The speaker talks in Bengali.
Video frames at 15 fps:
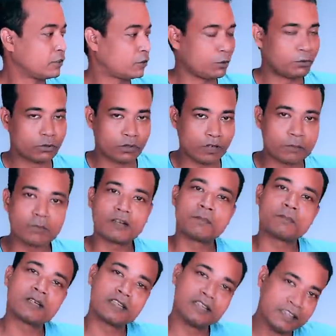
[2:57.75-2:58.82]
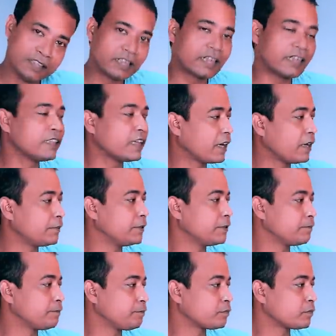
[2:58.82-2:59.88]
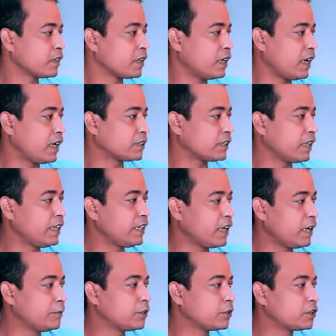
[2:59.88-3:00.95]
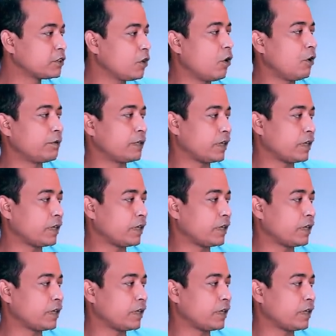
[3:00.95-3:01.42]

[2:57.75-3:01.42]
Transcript: ছবি তোলার পর আপনাকে নিজেকেই দেখাবে আচ্ছা এটা আমি হচ্ছে অফে